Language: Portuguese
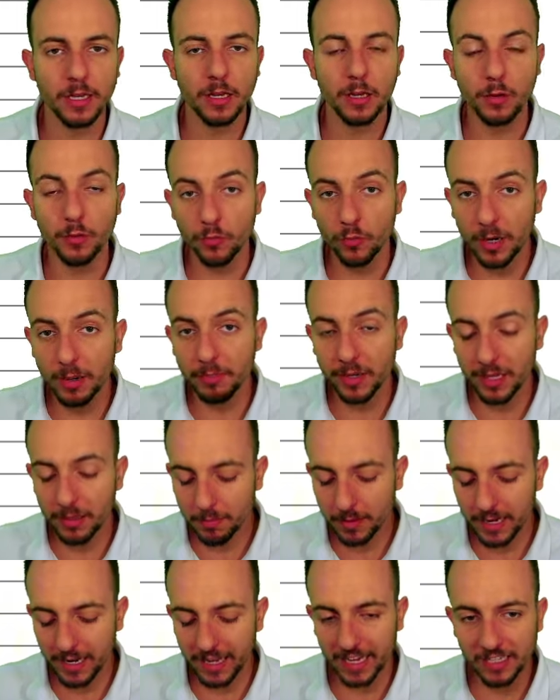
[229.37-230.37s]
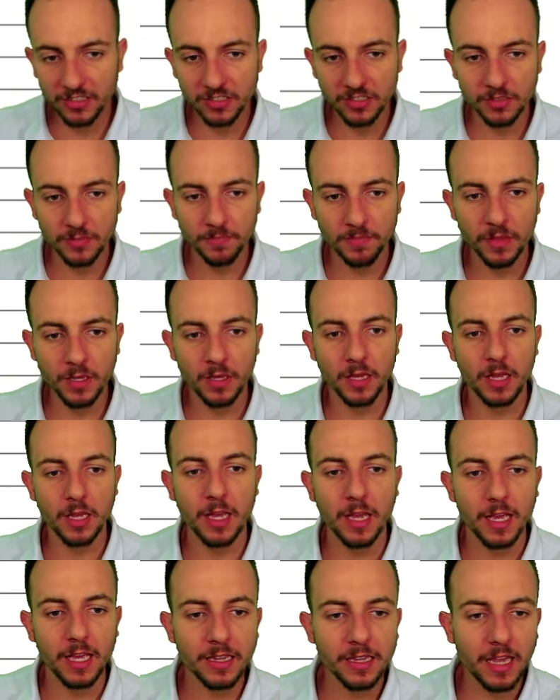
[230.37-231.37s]
Vou abrir parênteses,
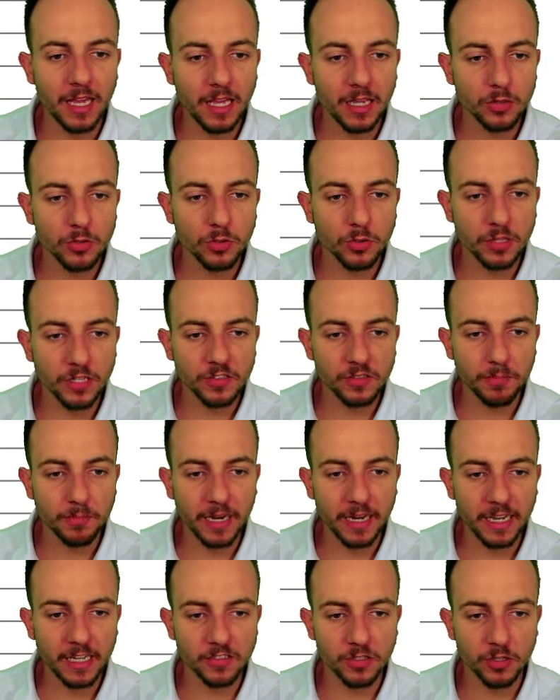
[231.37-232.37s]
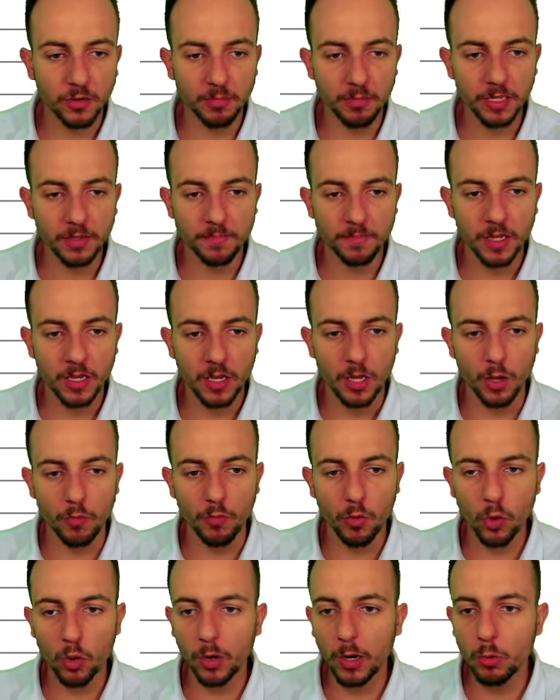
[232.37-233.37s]
e dentro desse parênteses que eu abri, eu
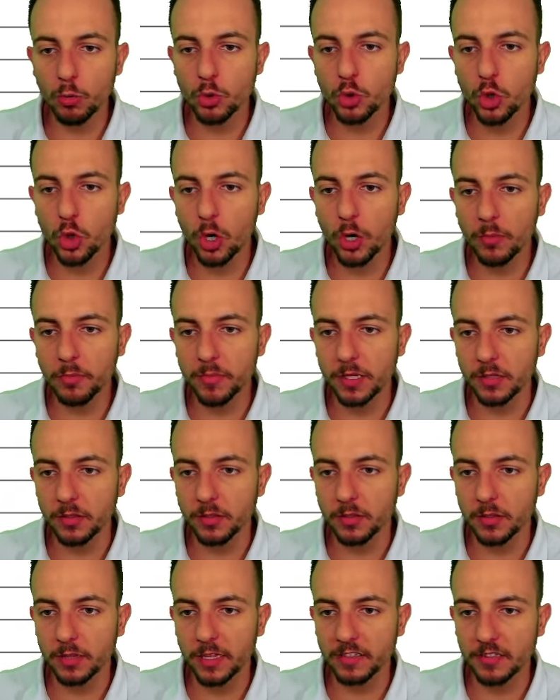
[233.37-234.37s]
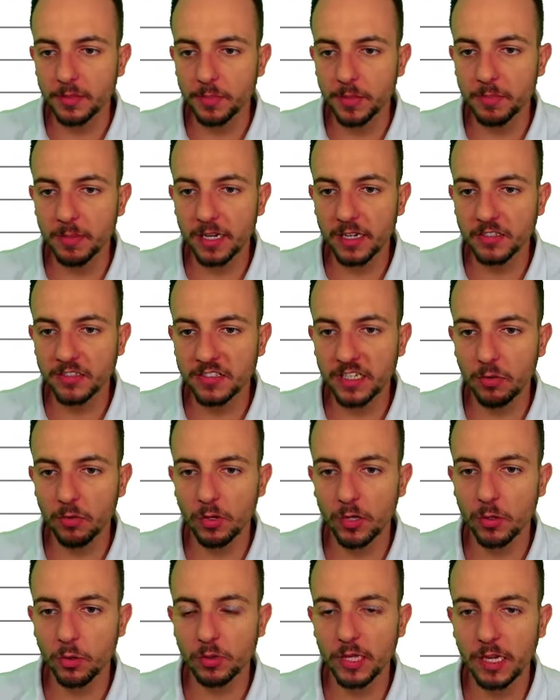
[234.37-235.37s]
vou colocar o nome dessa primeira
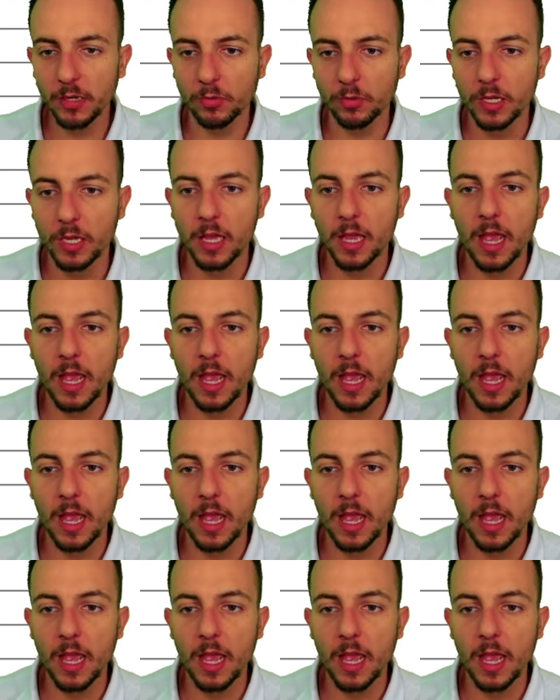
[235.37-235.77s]
célula que eu tenho.